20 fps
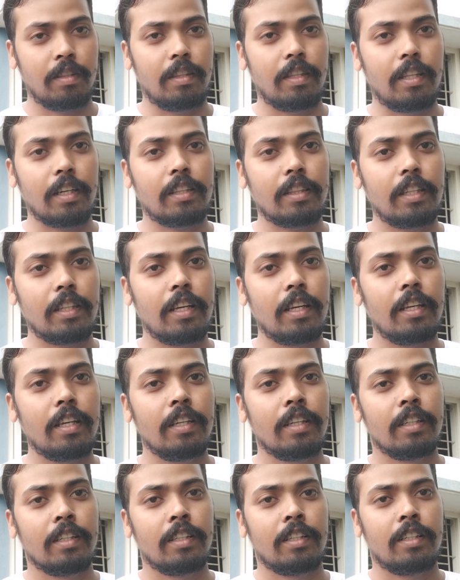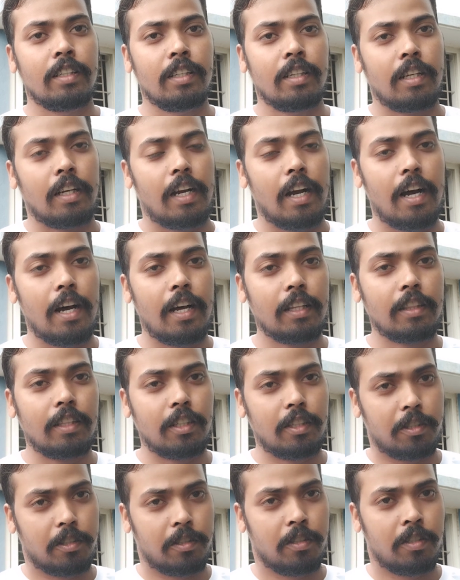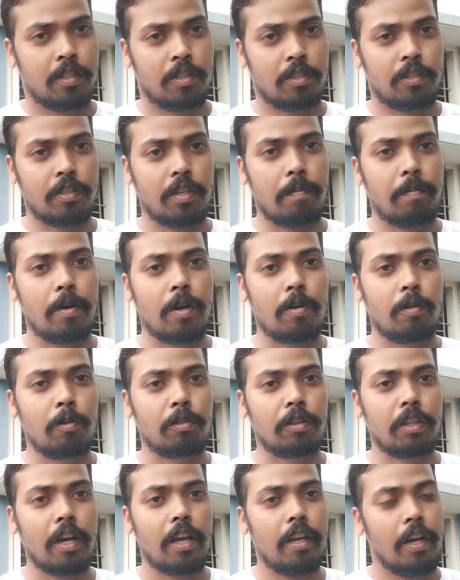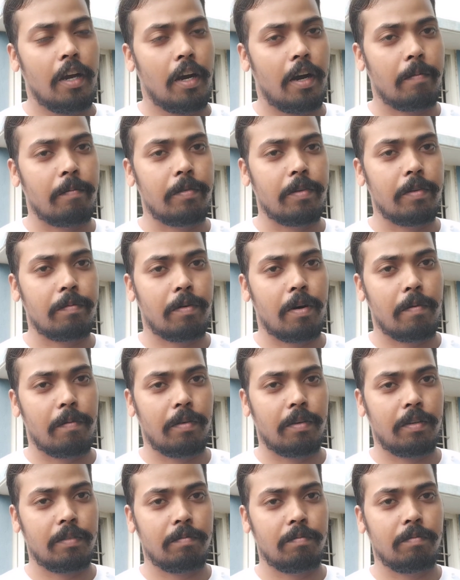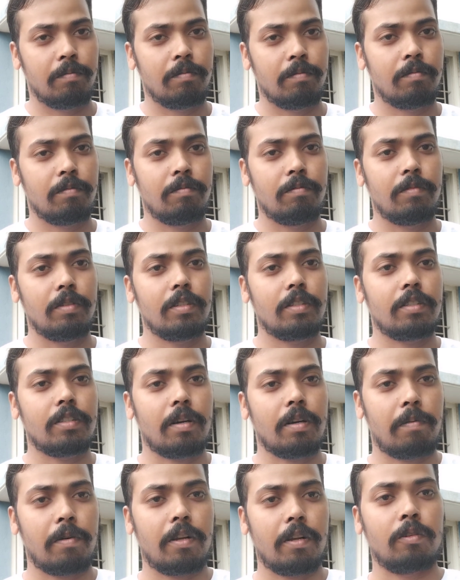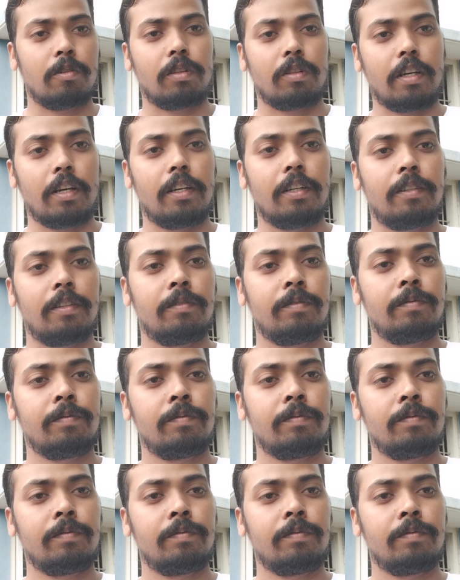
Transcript: देखते हैं कहाँ तक सफल होता है अभी सफल होता है